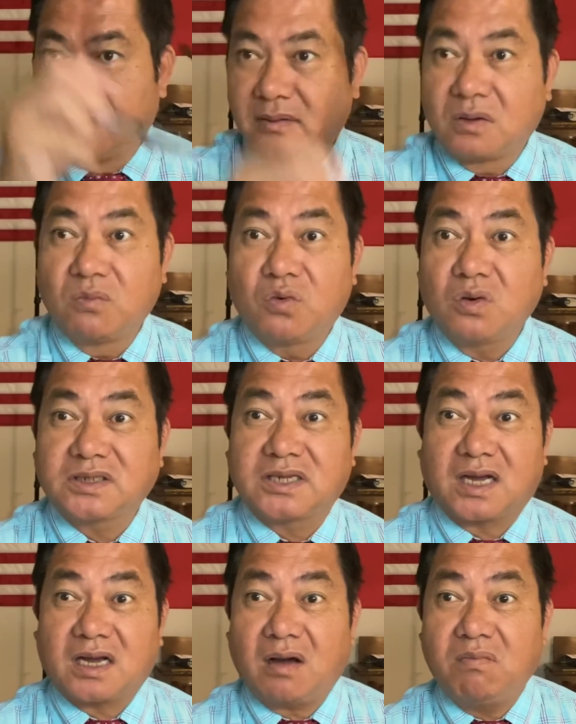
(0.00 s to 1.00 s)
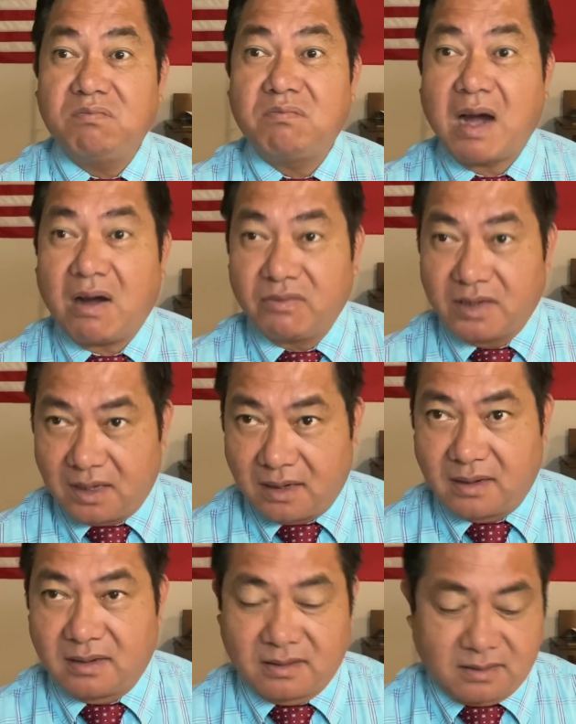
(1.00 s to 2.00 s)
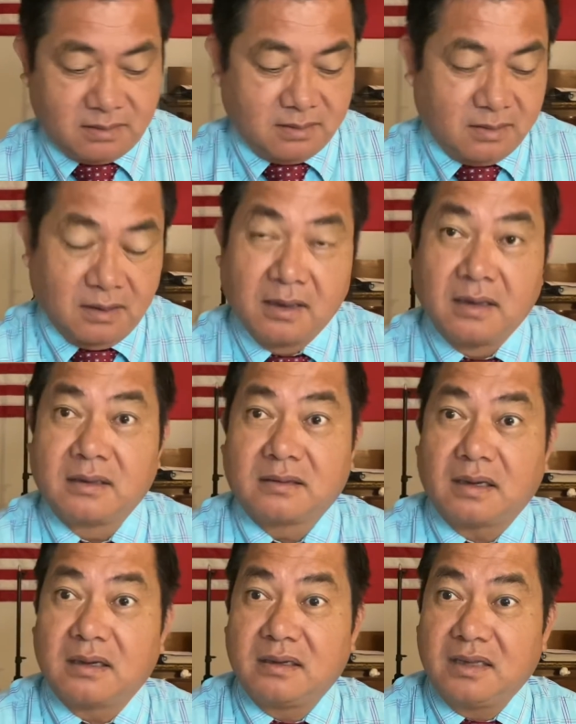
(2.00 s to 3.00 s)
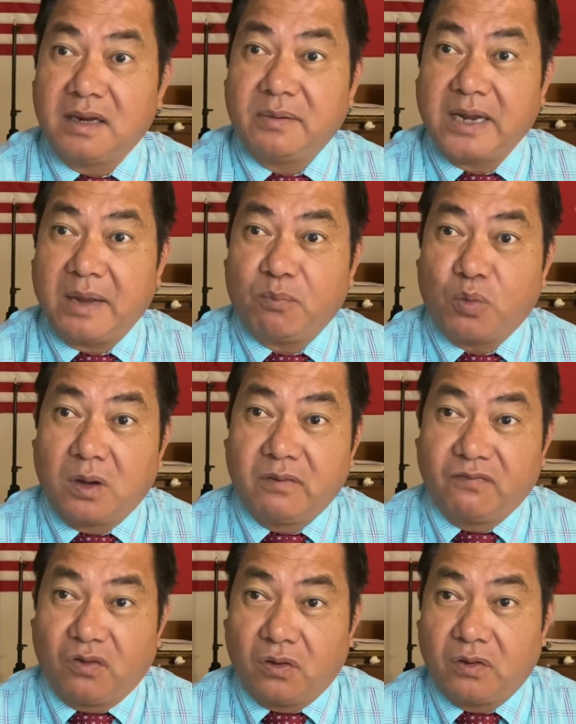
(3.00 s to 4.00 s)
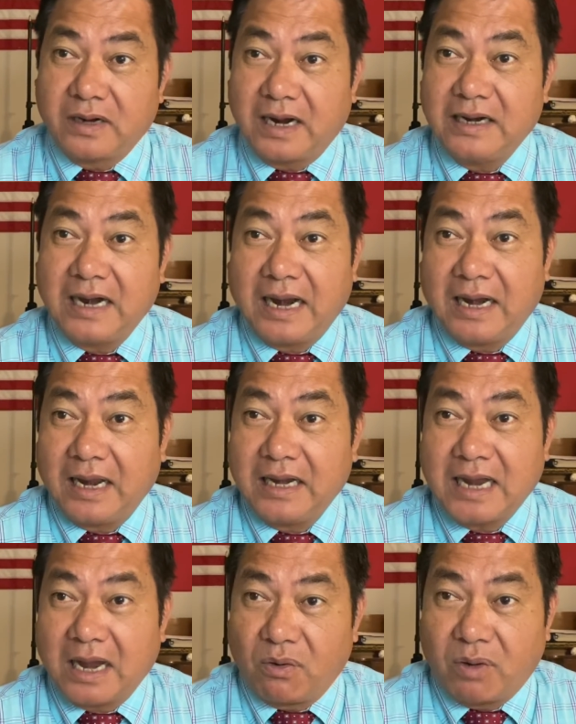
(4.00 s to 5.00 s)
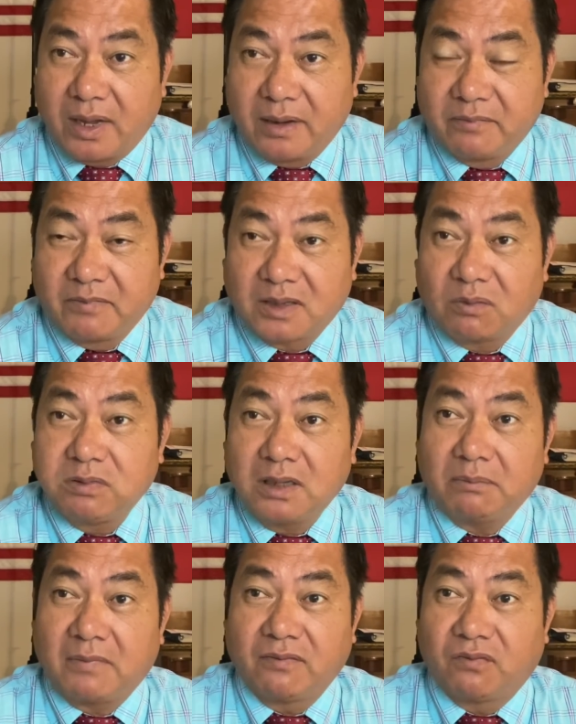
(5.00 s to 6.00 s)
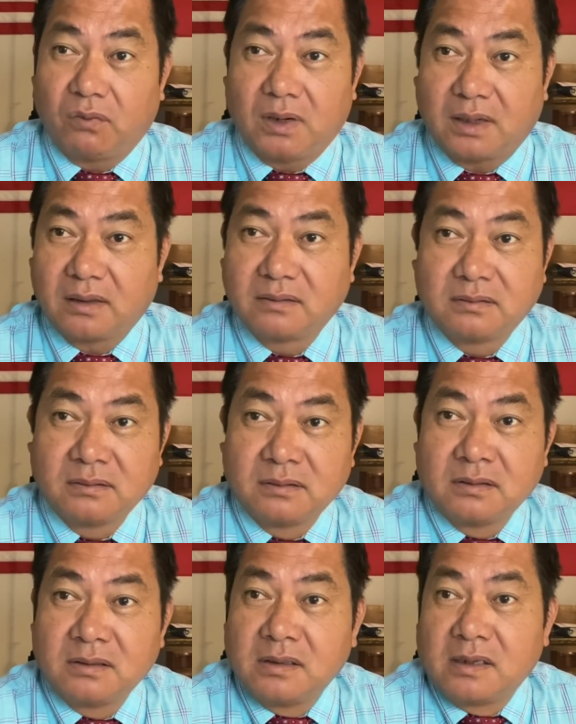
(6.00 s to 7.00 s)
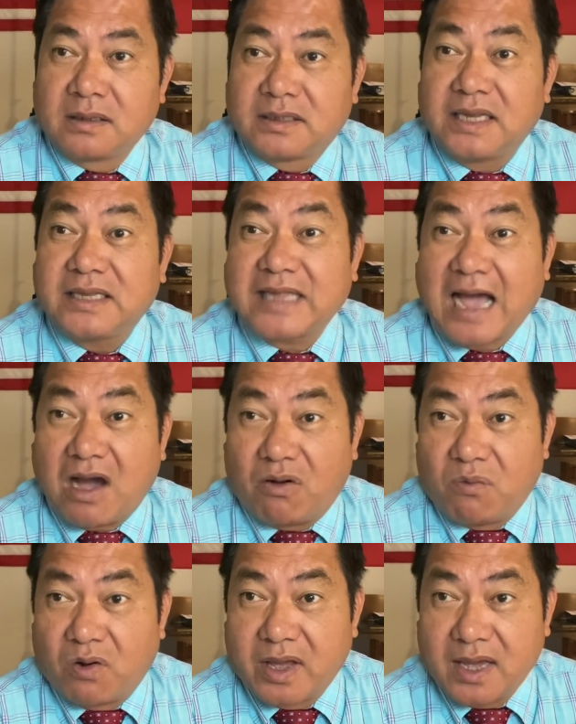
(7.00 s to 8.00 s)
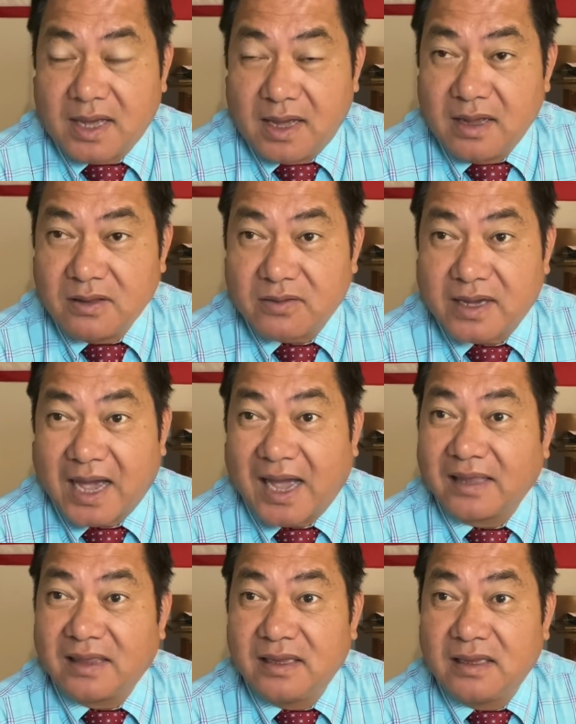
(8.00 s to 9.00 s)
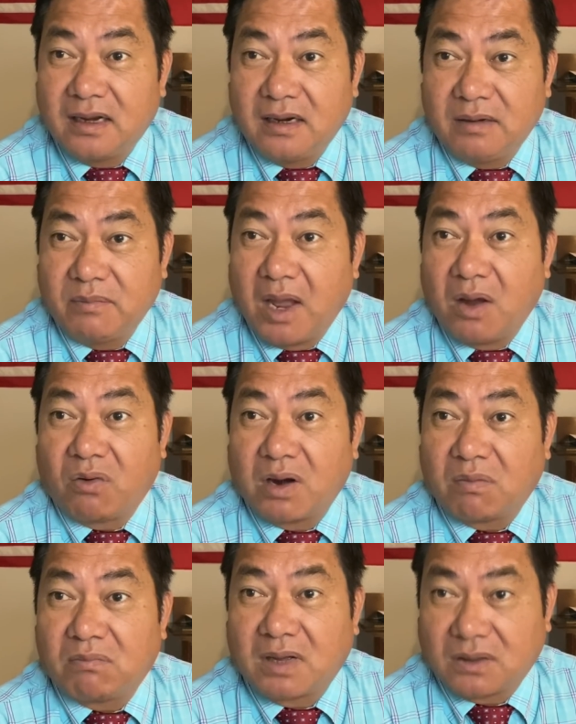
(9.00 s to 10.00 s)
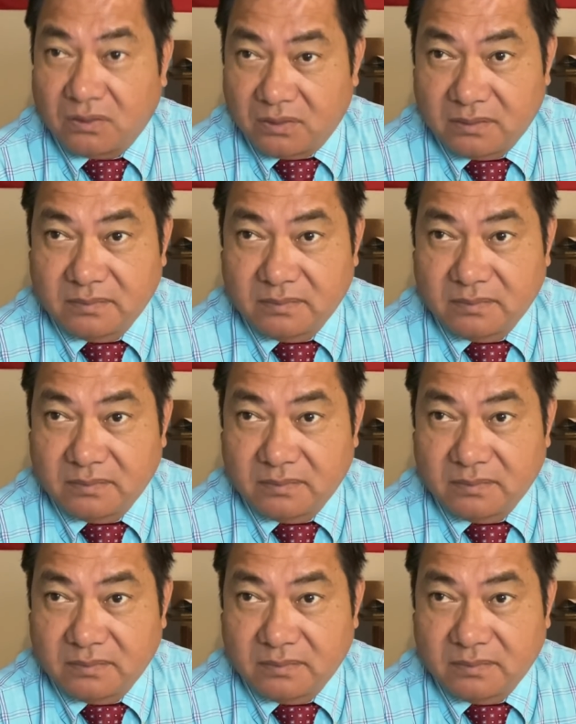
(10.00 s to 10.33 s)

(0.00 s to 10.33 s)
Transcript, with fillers: trung quốc sẽ không bao giờ tự nhiên đem quân vô đánh đẩy lấy đài loan mà thống nhất bằng vũ lực chỉ tạo một cái cớ cho cả thế giới bề hồ đồng mà thôi